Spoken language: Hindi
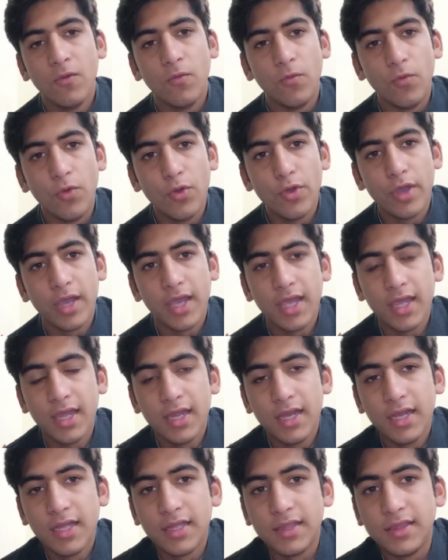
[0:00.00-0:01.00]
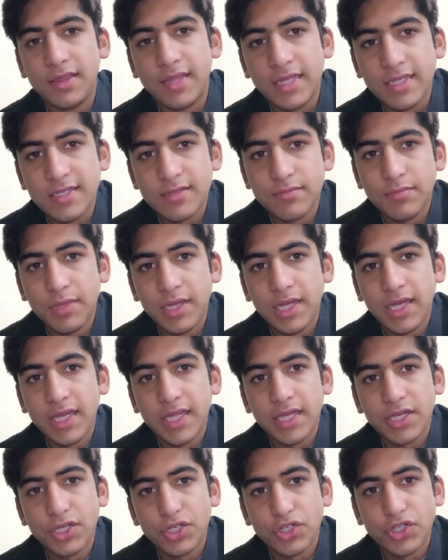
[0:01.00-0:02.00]
वो है दस
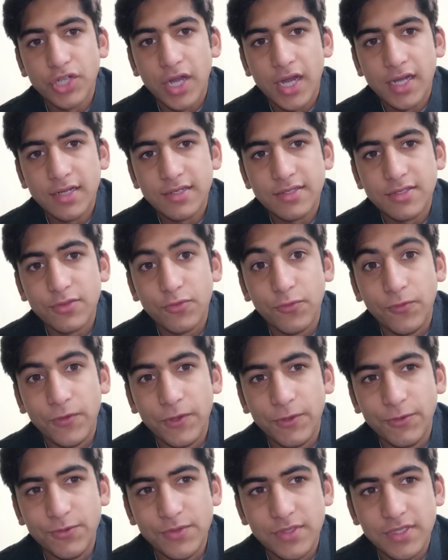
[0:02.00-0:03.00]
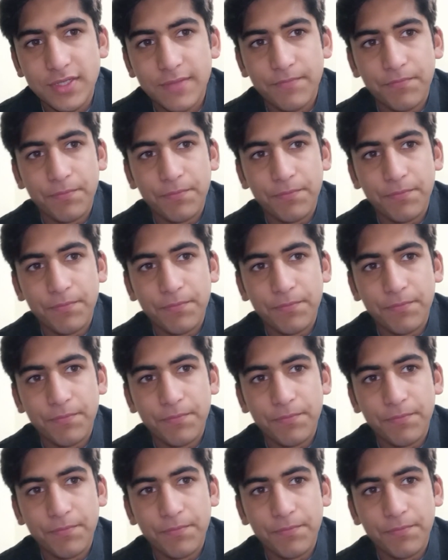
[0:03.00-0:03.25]
मिलियन शार्ट्स व्यूज़